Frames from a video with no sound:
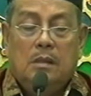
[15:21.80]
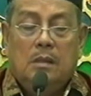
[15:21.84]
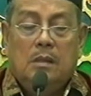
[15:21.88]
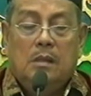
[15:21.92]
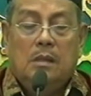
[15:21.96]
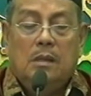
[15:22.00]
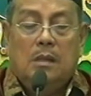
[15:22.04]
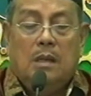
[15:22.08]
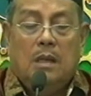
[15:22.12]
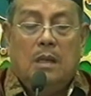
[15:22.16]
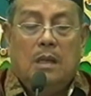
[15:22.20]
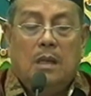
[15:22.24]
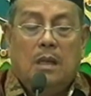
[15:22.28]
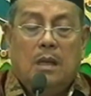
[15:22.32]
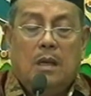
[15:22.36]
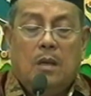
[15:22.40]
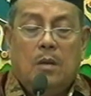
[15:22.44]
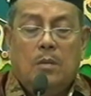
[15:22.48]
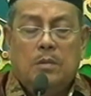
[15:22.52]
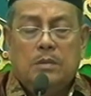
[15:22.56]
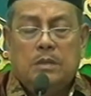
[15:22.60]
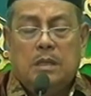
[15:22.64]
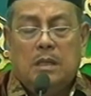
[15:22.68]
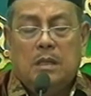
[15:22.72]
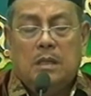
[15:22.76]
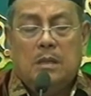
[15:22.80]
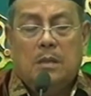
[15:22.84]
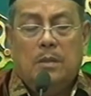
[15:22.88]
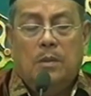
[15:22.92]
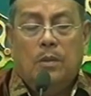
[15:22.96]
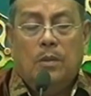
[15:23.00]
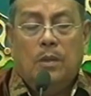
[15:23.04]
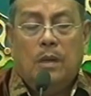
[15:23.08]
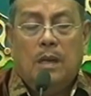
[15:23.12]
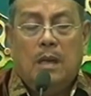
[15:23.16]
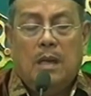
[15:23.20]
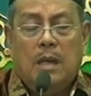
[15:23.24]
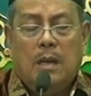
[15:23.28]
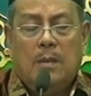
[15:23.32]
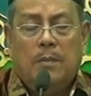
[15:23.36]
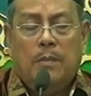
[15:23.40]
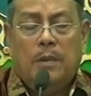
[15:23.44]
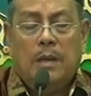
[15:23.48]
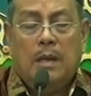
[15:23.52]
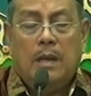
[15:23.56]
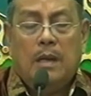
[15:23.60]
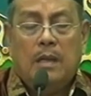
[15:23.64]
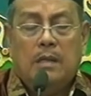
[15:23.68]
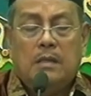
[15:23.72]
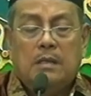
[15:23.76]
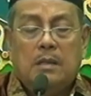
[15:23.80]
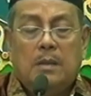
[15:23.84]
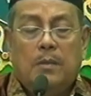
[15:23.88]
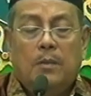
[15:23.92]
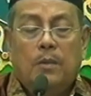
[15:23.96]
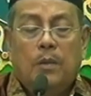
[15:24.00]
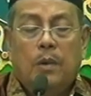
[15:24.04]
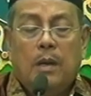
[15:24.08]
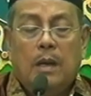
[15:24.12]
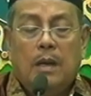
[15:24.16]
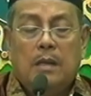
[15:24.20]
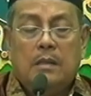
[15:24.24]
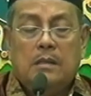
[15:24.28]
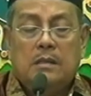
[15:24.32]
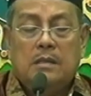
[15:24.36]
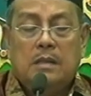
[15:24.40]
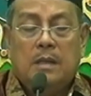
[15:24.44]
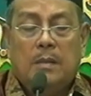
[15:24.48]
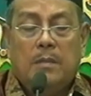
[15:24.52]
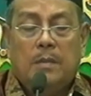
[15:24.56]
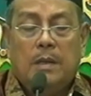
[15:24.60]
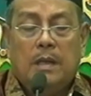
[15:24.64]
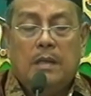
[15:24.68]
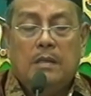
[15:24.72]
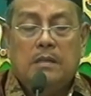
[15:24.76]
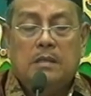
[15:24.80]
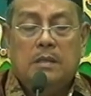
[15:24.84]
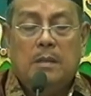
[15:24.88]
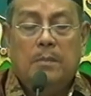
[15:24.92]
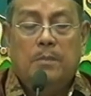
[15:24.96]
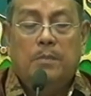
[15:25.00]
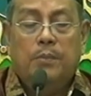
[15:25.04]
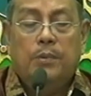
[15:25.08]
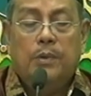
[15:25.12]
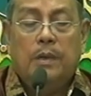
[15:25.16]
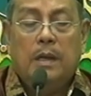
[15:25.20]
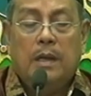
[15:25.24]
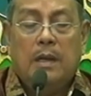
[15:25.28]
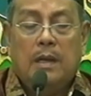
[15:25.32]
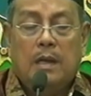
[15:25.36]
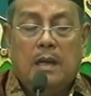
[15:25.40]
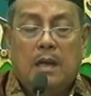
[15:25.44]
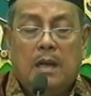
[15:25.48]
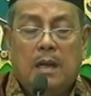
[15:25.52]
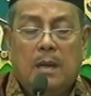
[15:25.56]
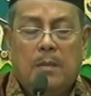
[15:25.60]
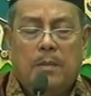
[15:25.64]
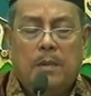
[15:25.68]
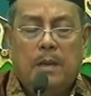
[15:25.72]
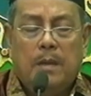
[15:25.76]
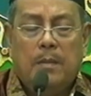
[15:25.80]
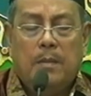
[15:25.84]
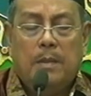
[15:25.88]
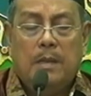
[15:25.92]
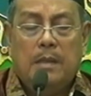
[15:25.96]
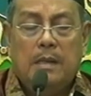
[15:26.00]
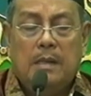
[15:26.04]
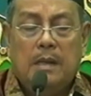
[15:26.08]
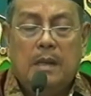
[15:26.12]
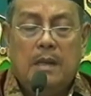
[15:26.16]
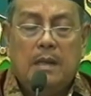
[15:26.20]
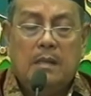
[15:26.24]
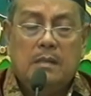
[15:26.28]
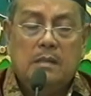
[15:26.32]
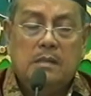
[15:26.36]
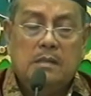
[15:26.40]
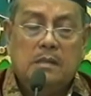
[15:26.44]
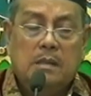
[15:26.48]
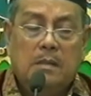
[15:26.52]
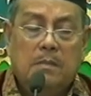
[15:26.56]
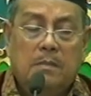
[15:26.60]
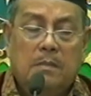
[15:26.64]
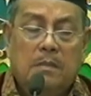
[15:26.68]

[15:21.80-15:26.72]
Inal Arab saat wong Arab al ajam wong ajam ajam bukan Arab namanya ajam.